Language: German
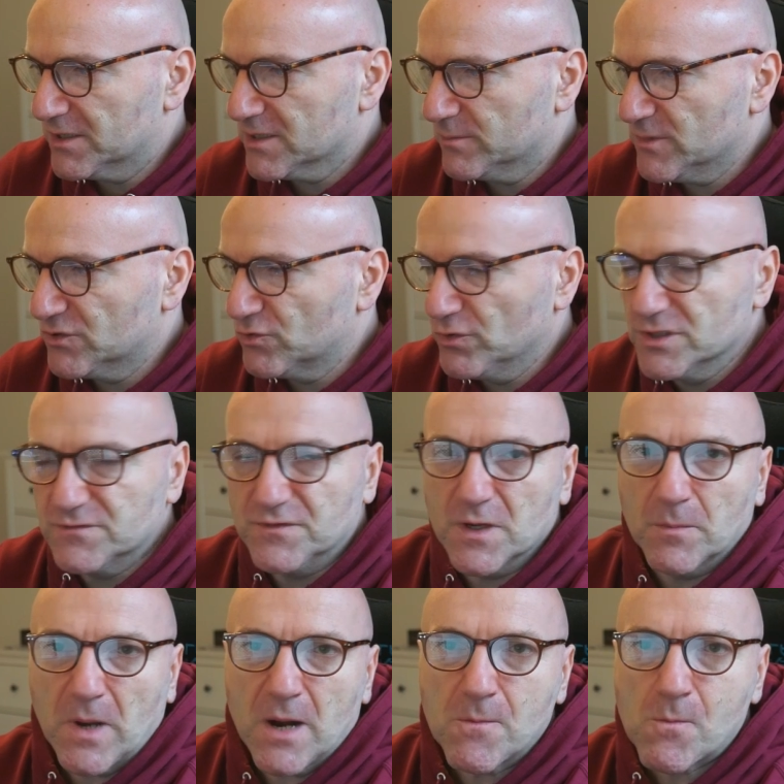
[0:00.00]
Ich habe natürlich wie
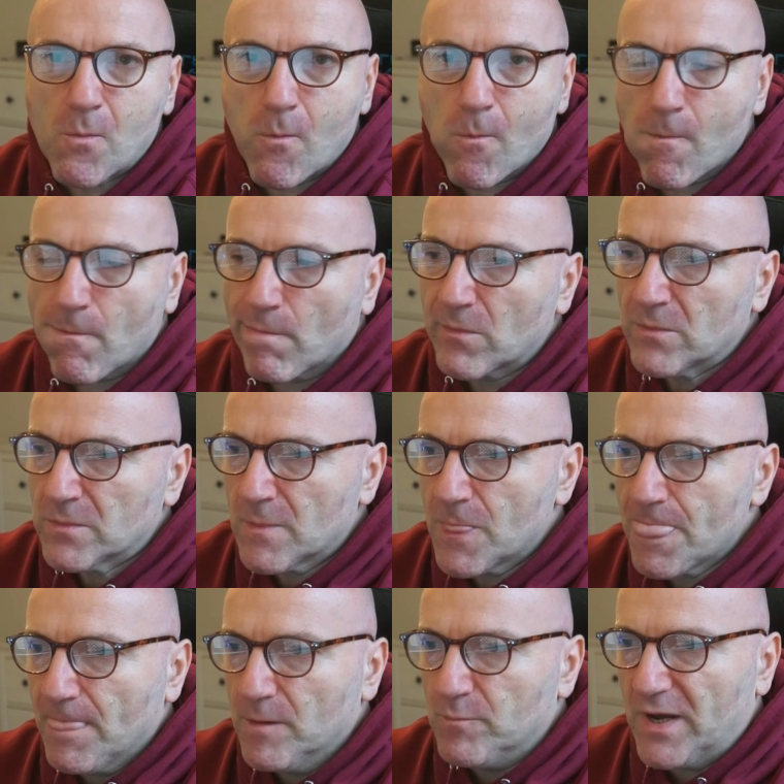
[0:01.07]
immer
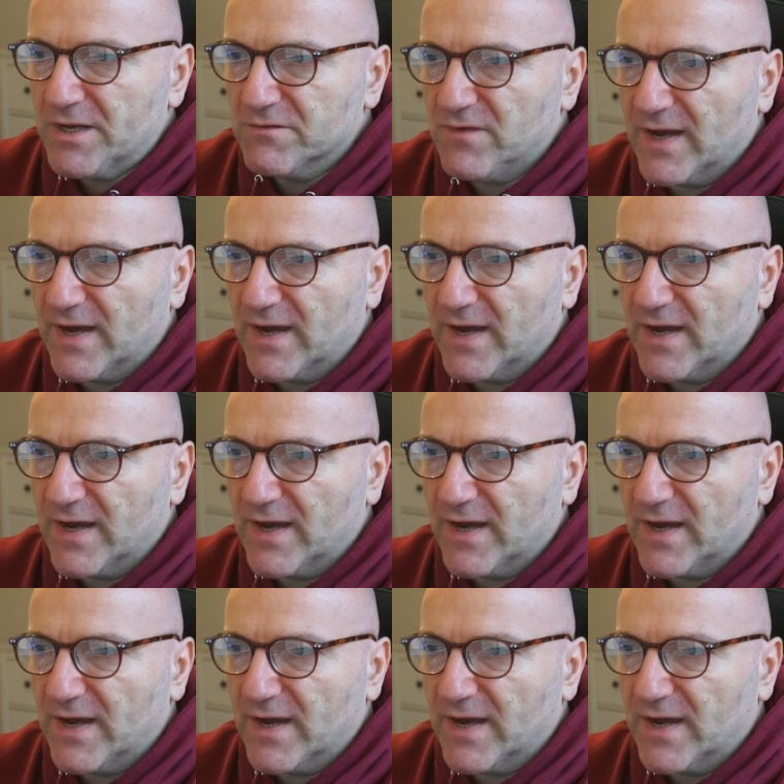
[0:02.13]
meine